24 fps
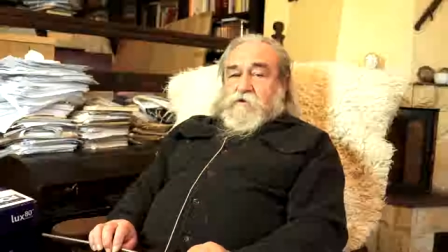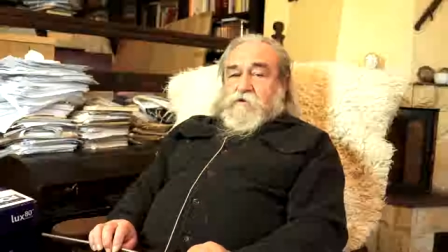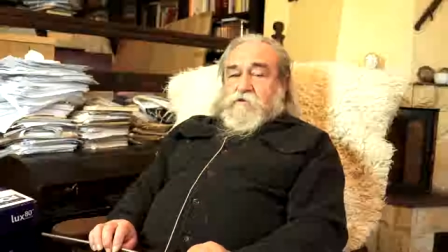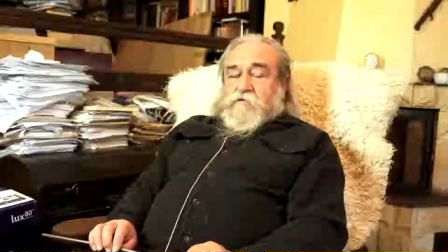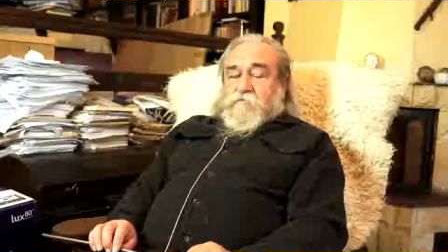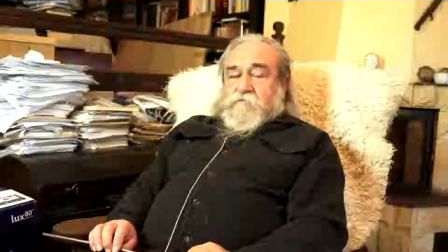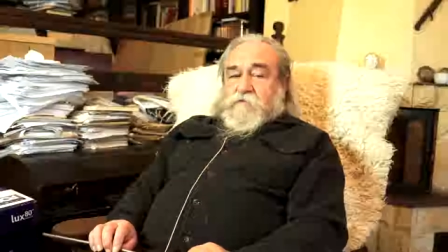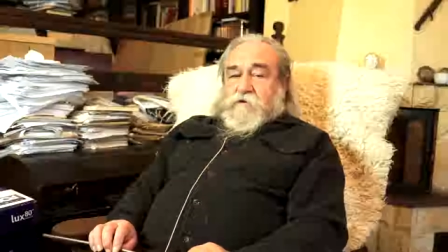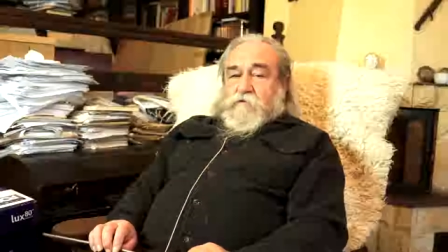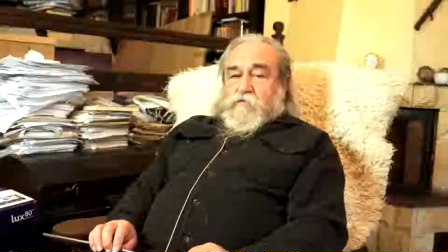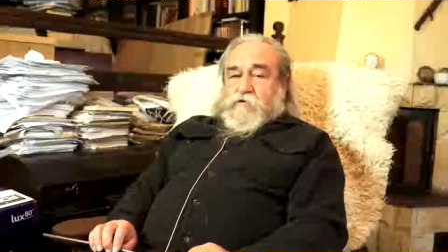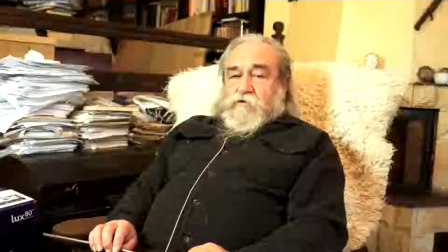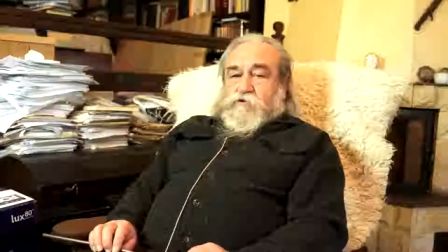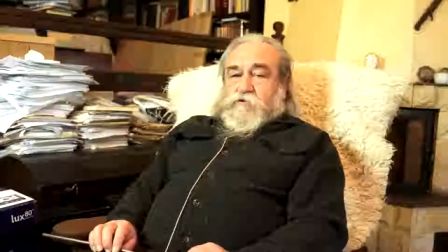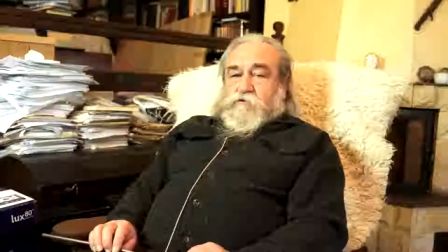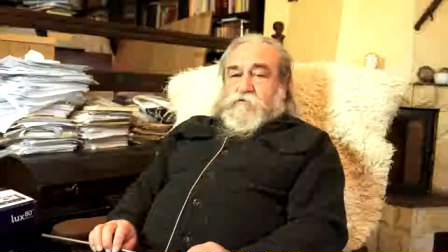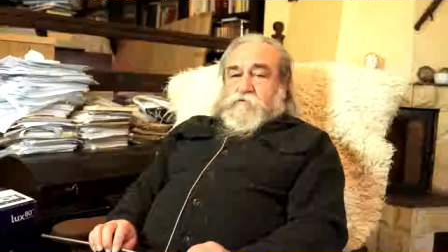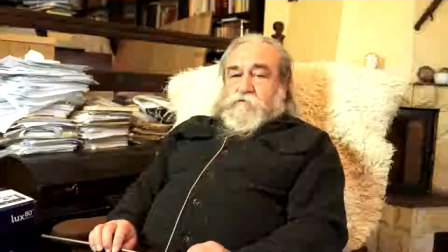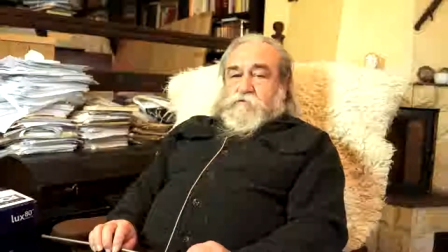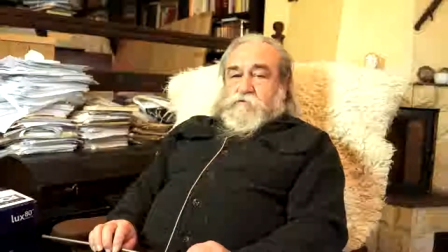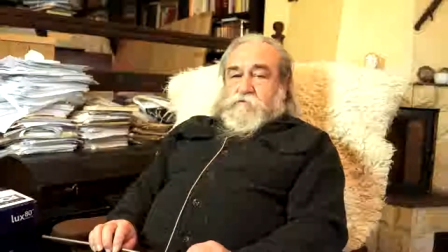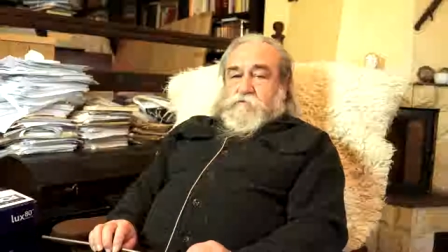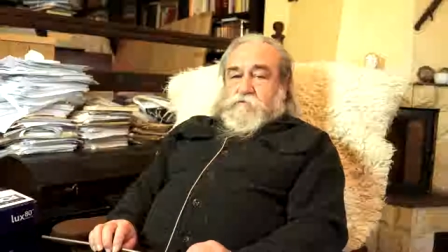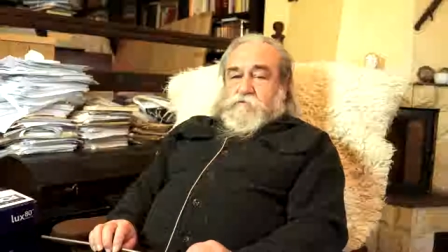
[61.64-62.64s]
Trwało
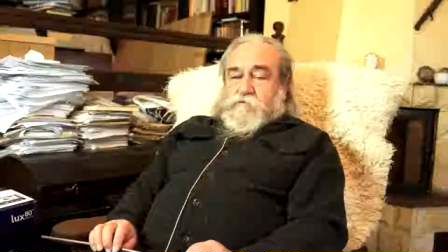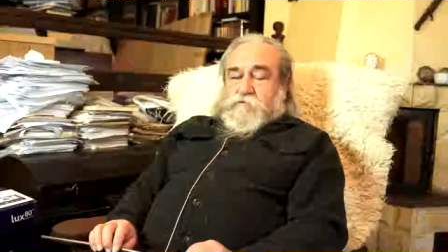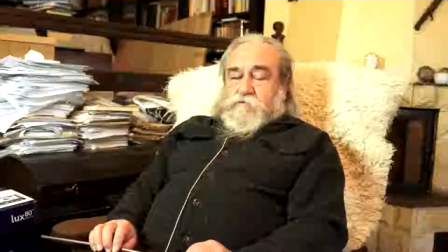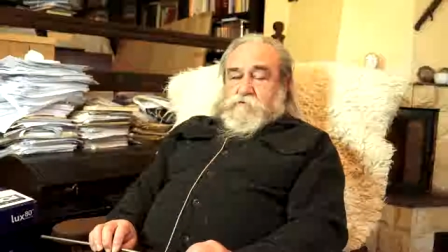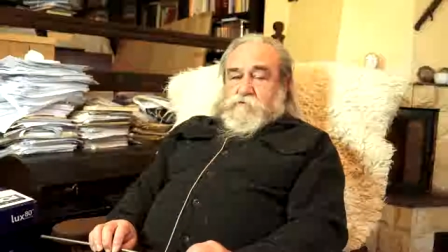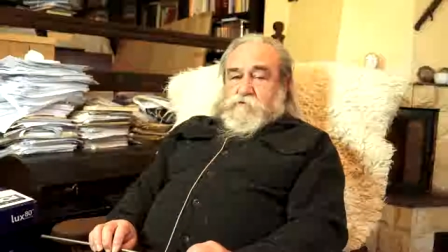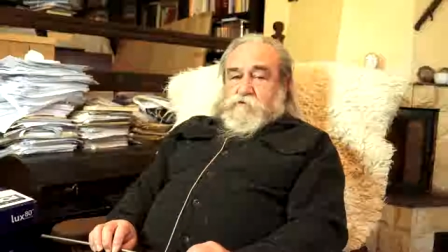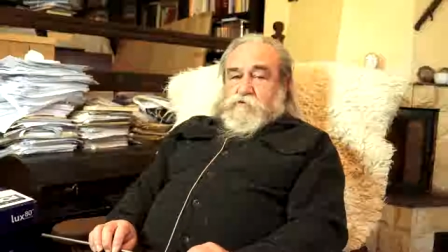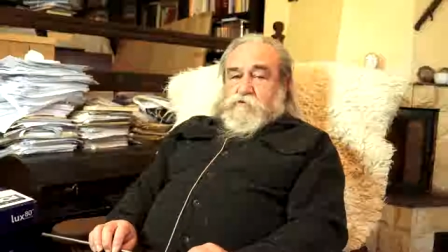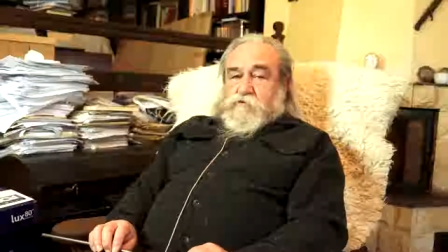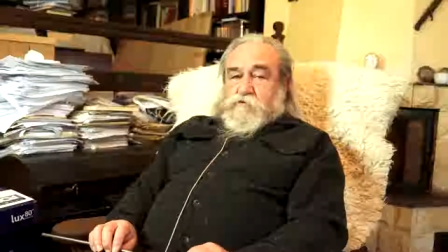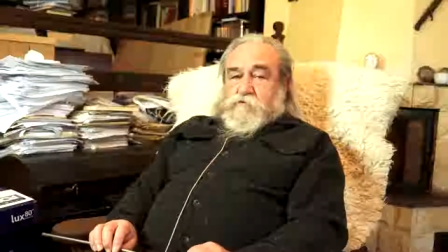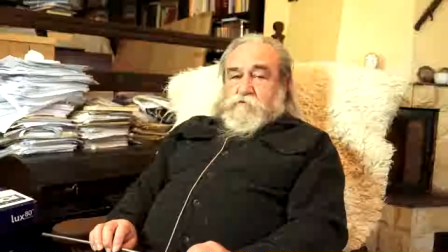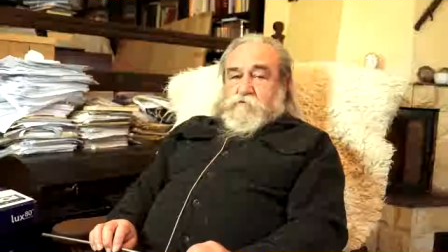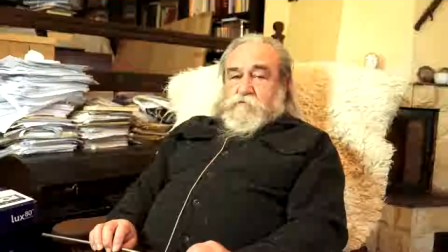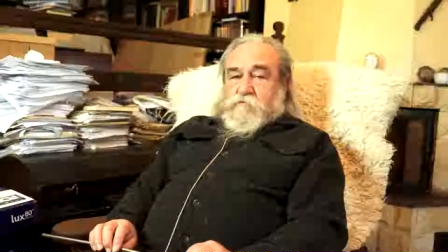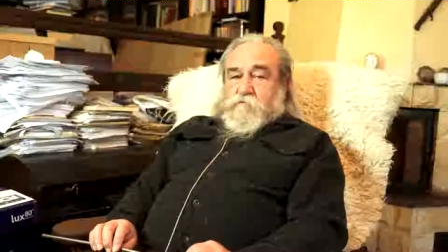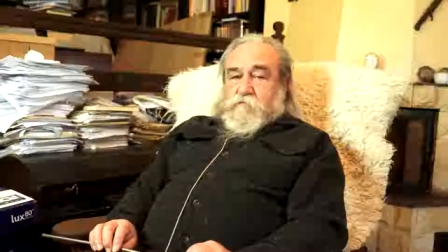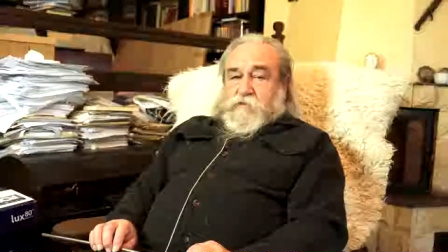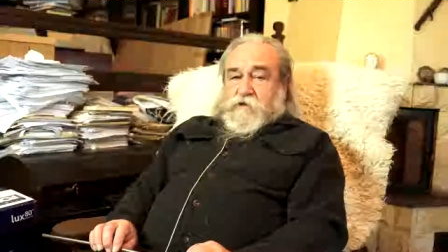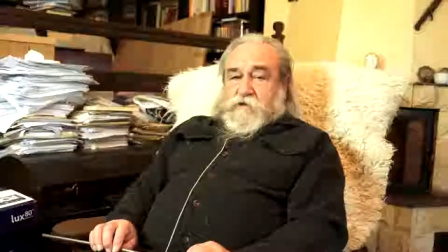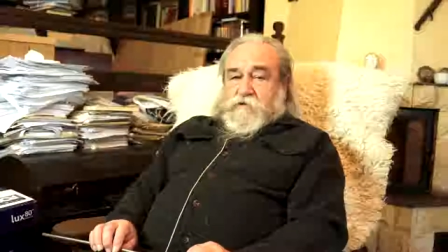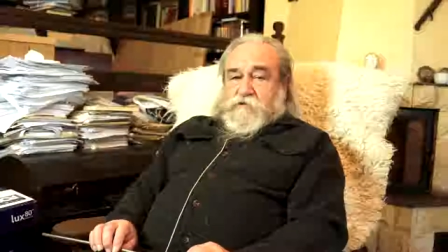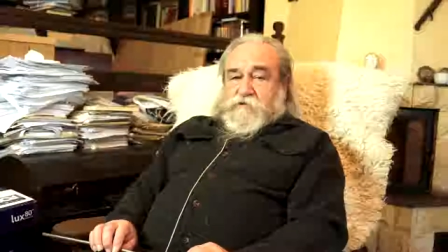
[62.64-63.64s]
to do
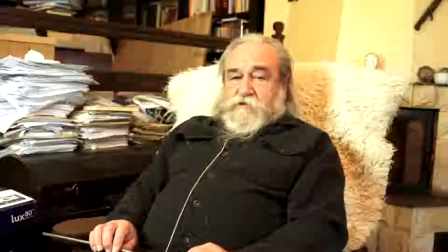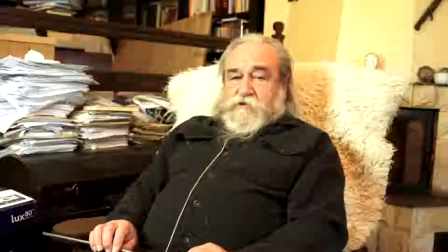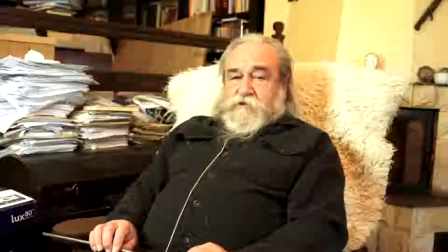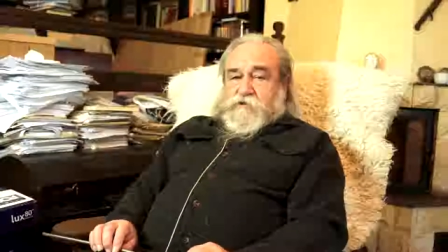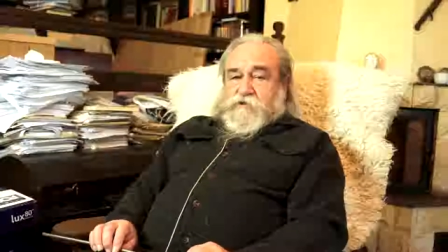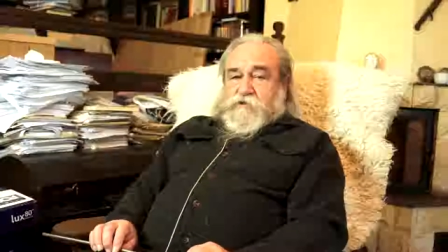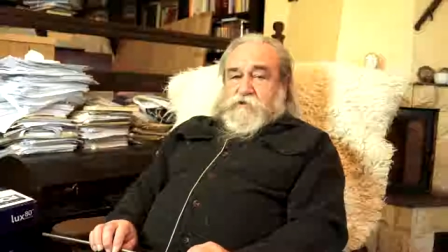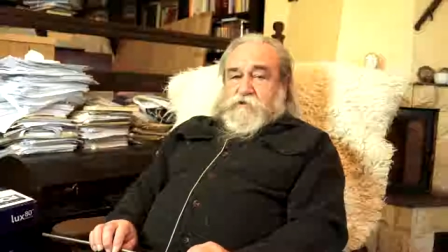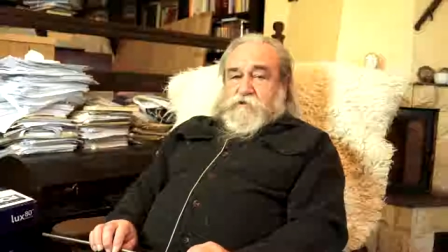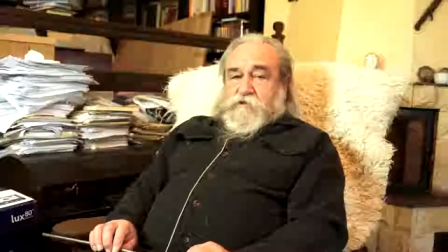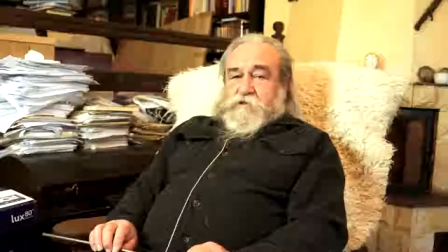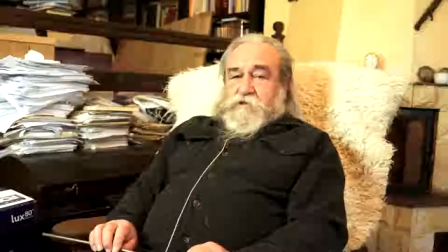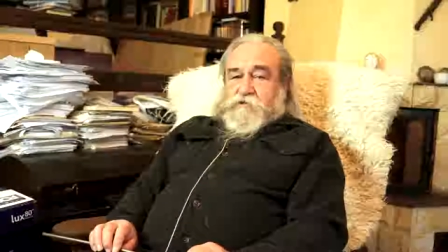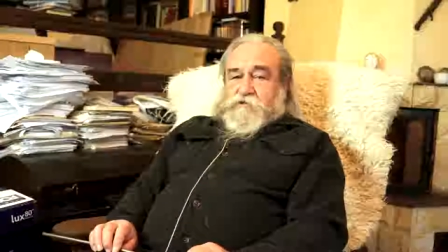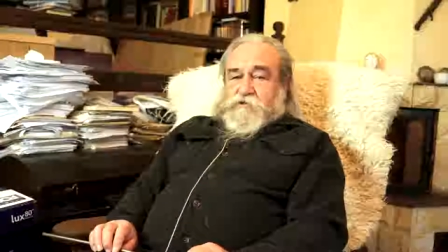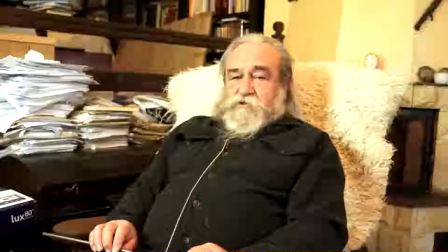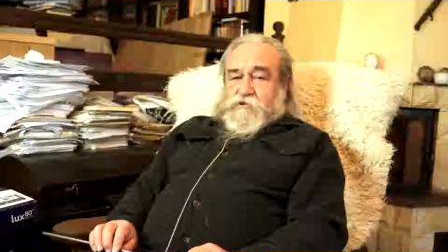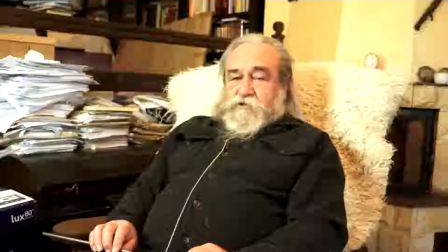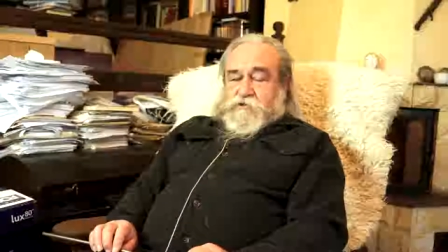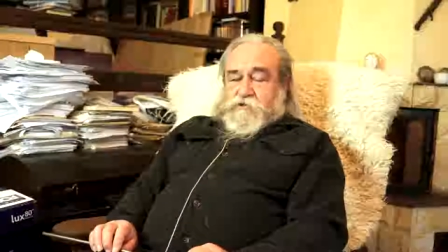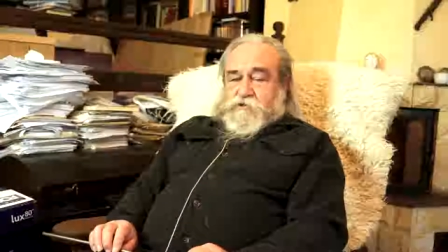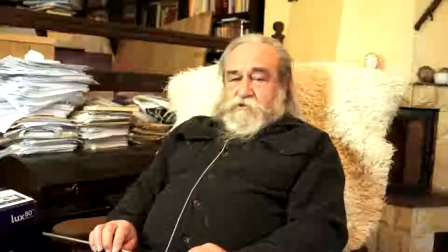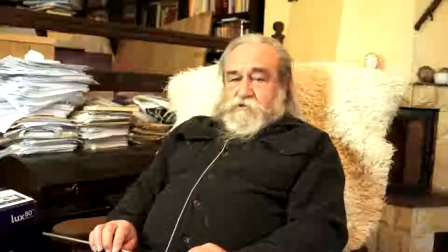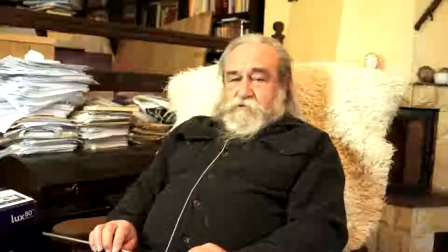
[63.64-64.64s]
praktycznie dnia
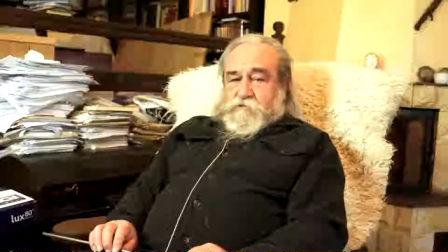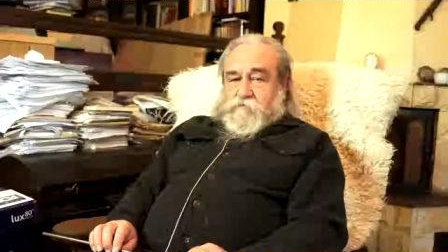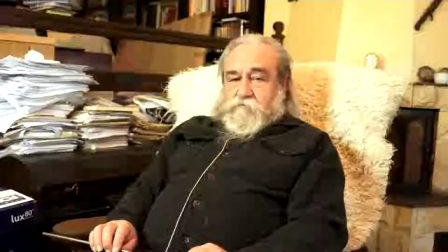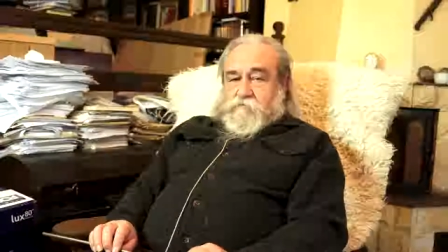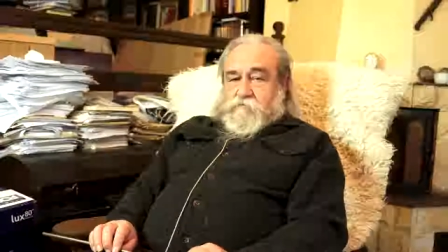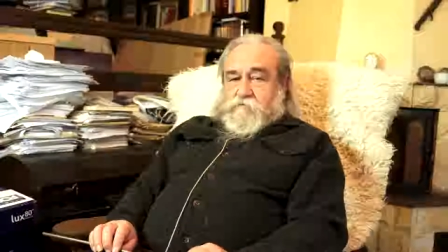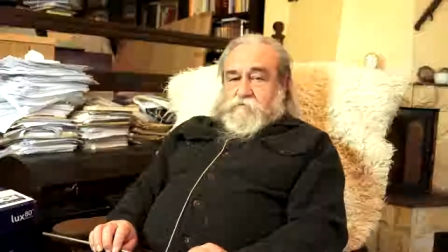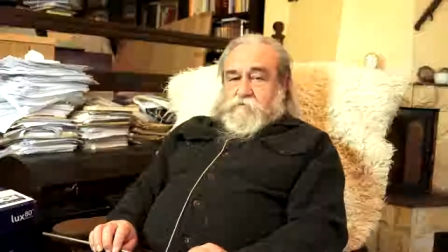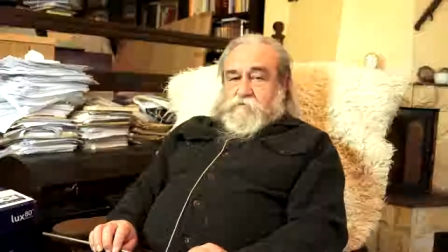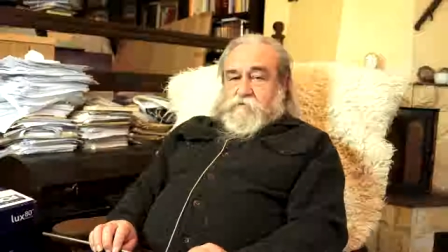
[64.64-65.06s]
dzisiejszego.